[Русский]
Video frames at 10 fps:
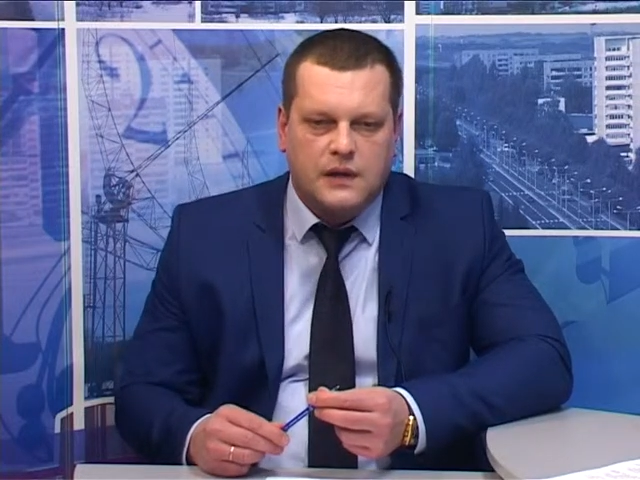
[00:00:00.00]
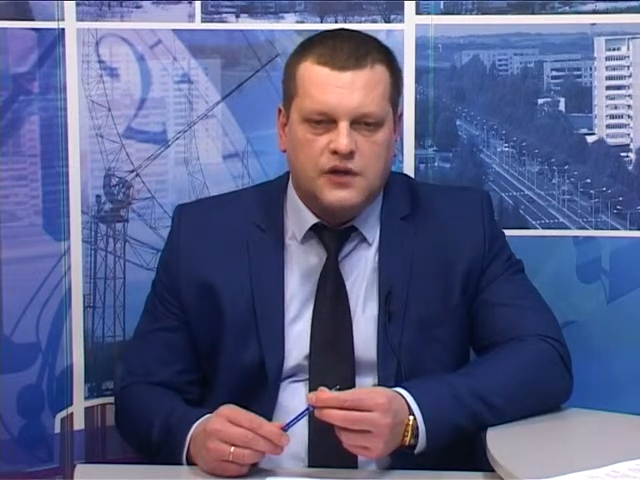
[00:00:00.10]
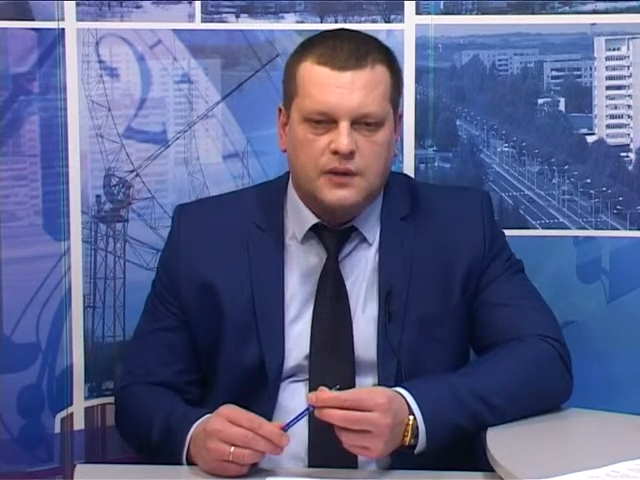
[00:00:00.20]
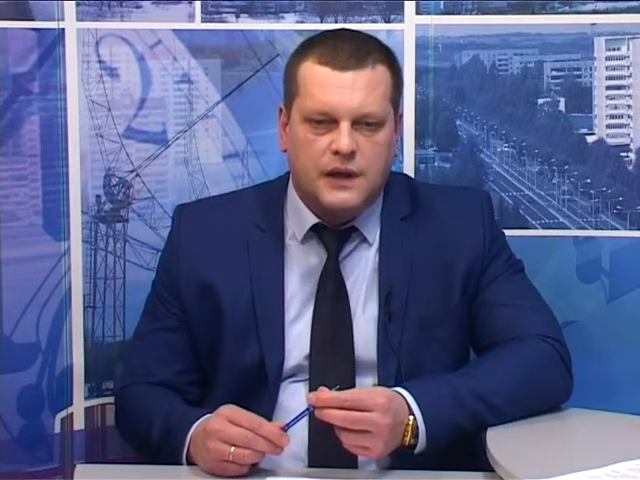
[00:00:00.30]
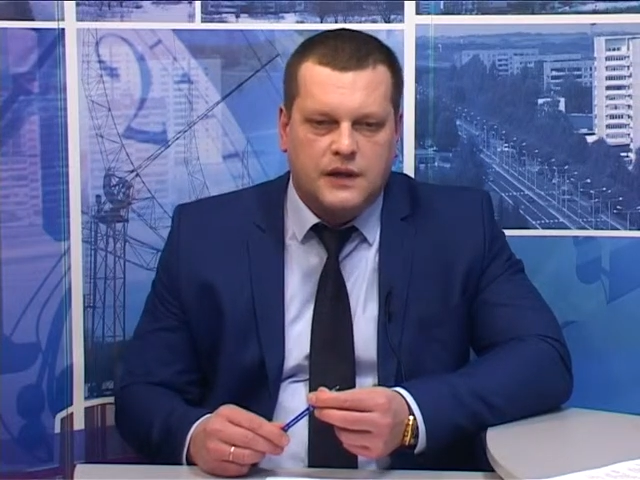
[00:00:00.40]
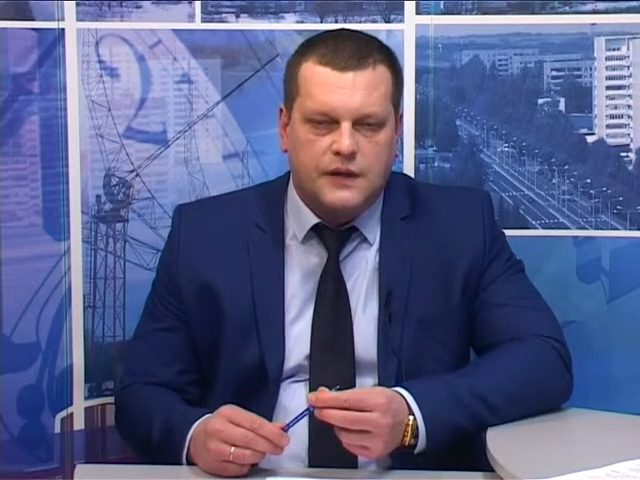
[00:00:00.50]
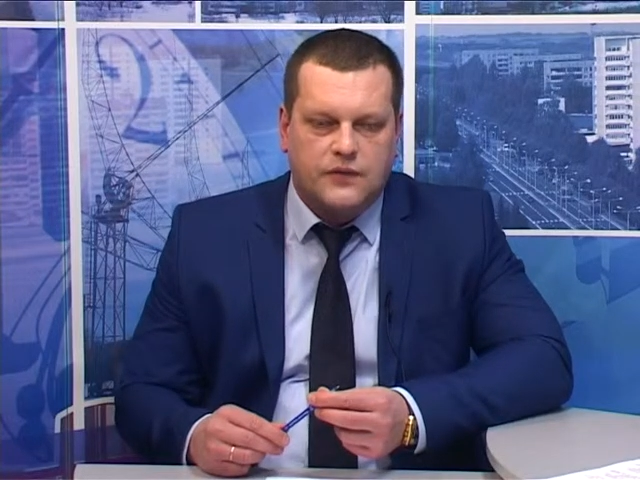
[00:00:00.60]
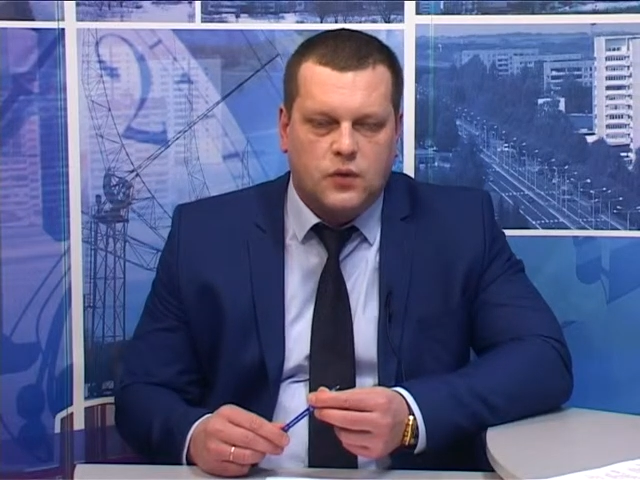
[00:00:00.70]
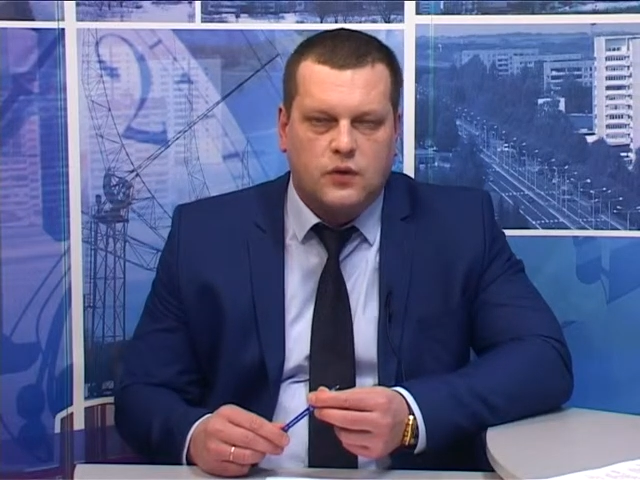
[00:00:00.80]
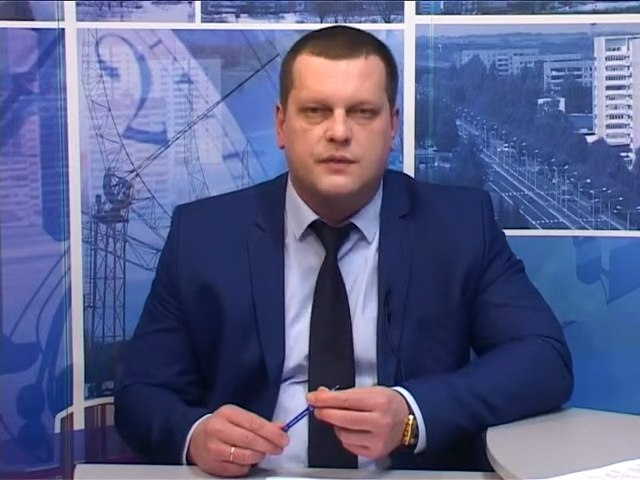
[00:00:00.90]
должны пройти
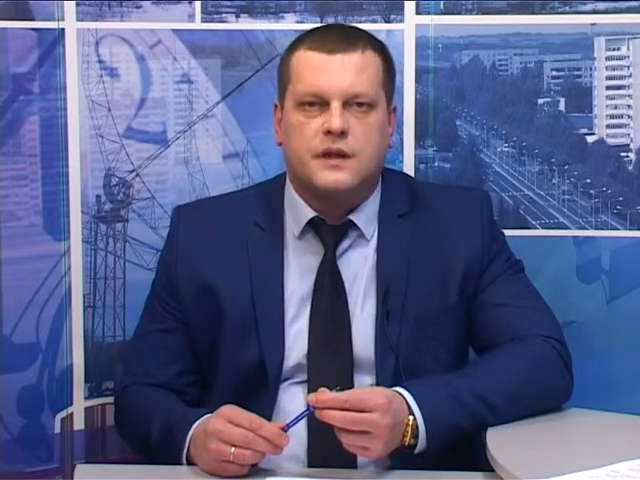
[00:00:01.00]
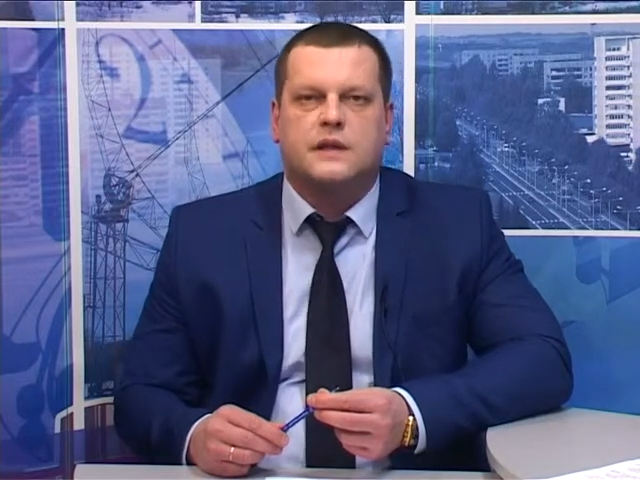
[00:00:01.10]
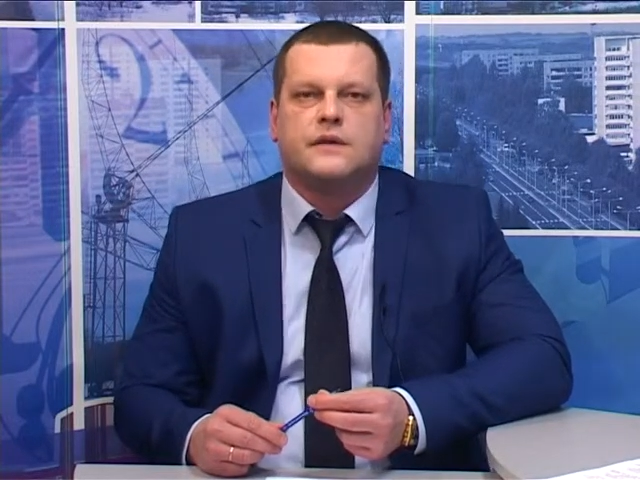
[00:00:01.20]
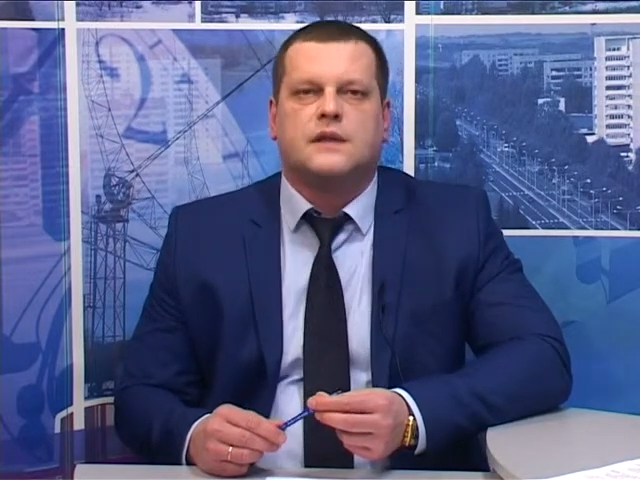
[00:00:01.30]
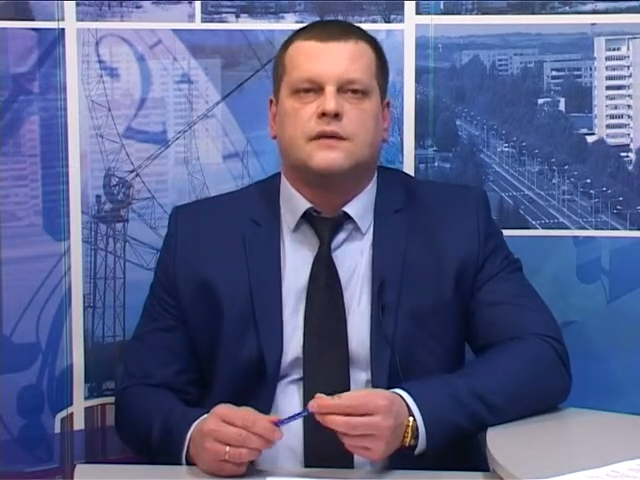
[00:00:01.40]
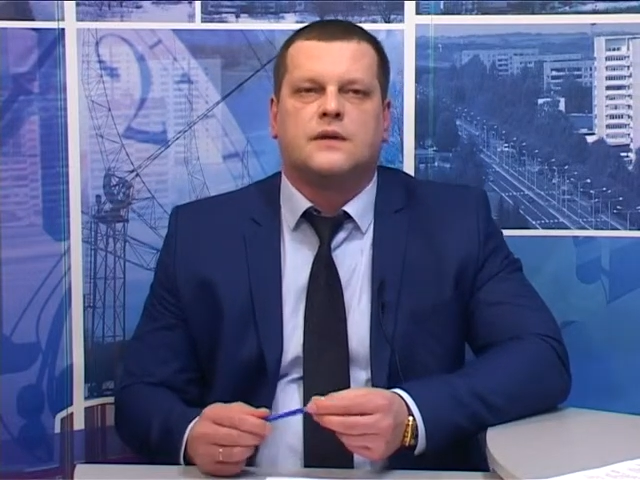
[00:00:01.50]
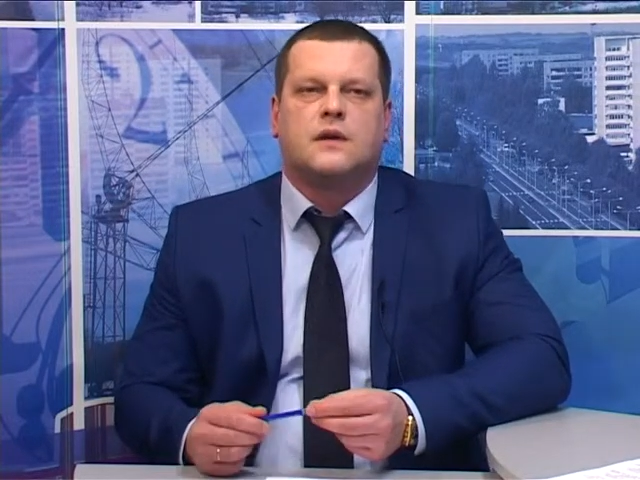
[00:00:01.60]
в строгом соответствии с